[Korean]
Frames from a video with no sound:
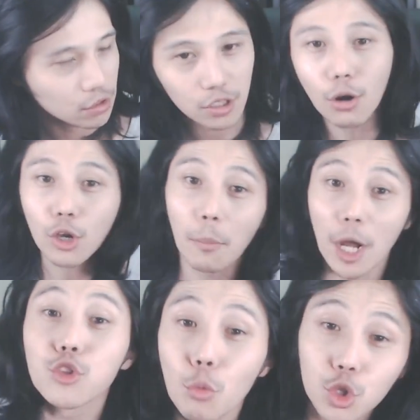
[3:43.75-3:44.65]
이렇게
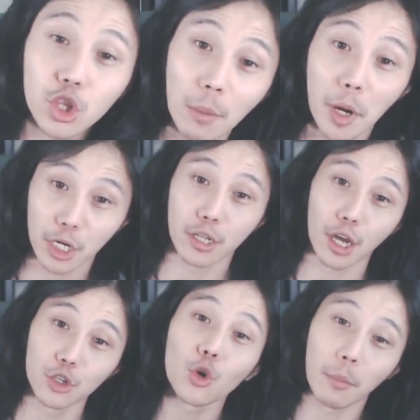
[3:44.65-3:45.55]
말도 못했단 말이야
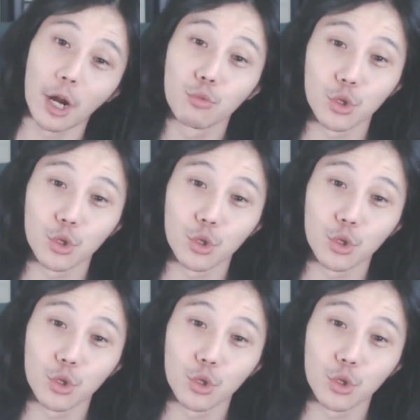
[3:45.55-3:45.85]
내가 이렇게 말도